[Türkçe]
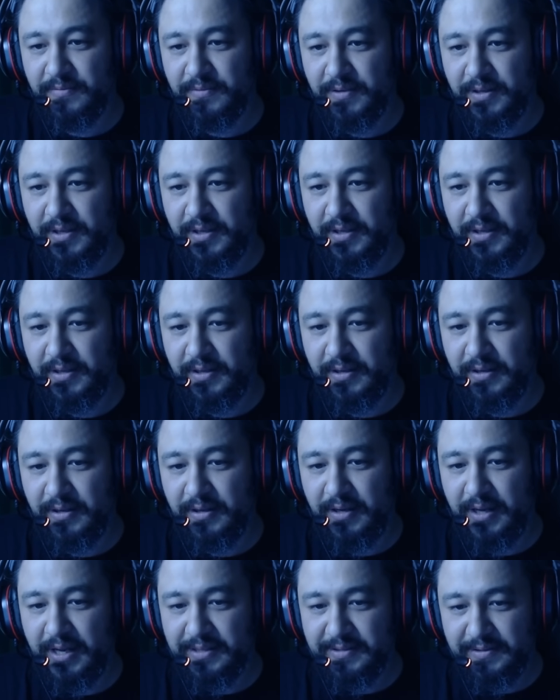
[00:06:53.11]
e,
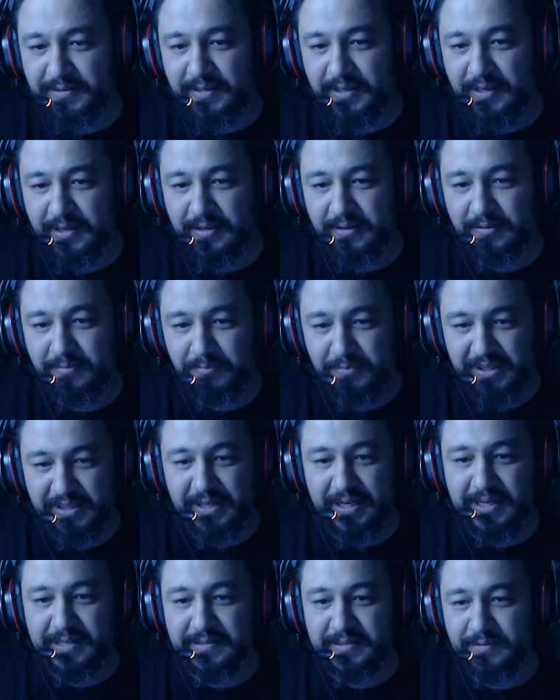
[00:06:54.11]
Asya
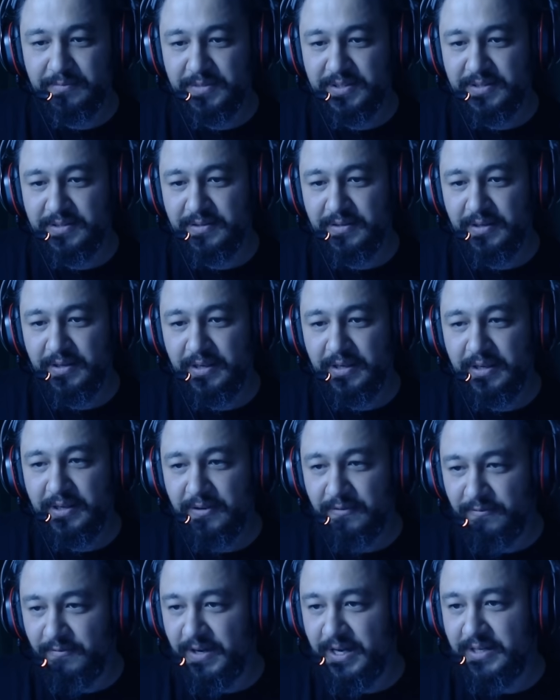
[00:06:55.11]
mirasımız
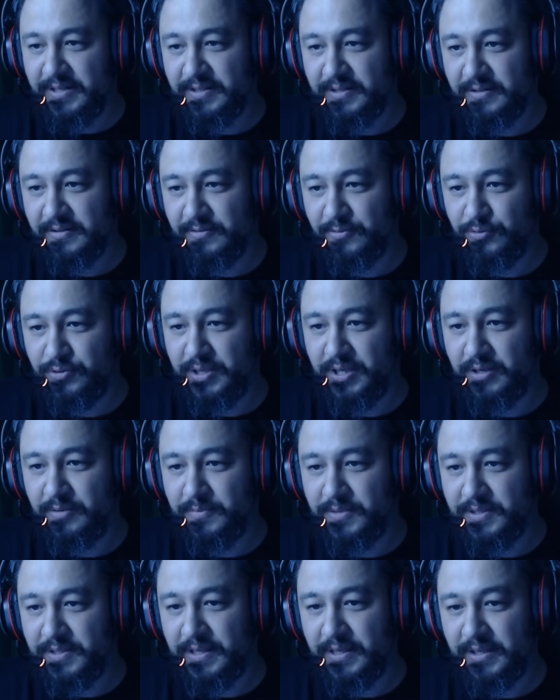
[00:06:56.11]
var
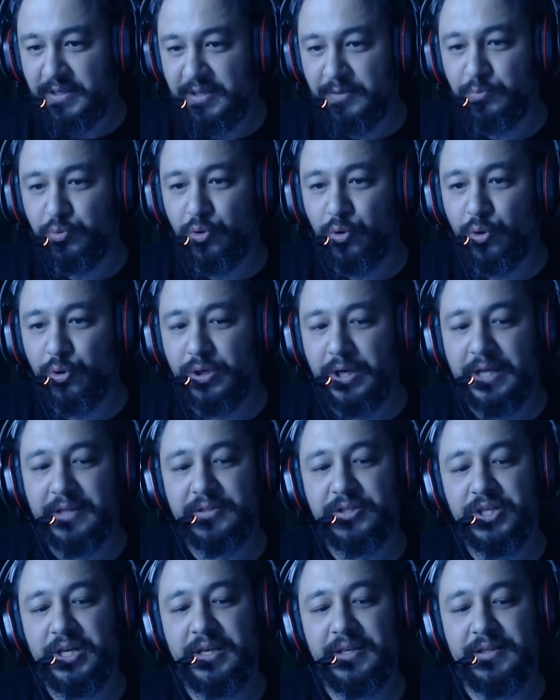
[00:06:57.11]
üzerimizde. Ki bu oran
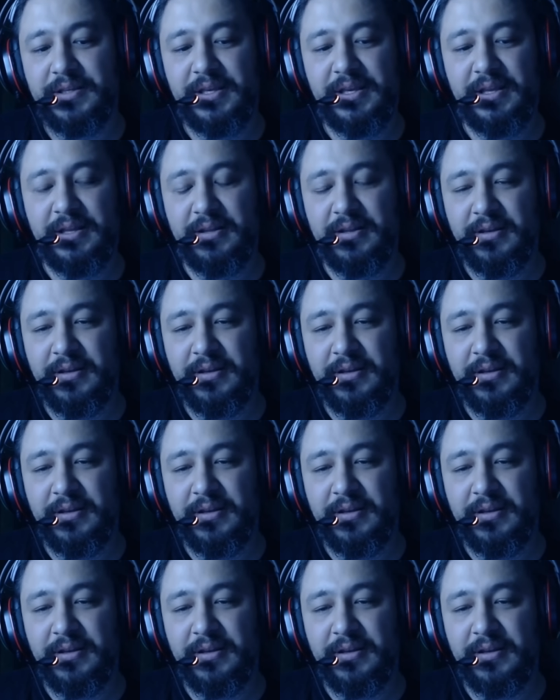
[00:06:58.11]
şey değil.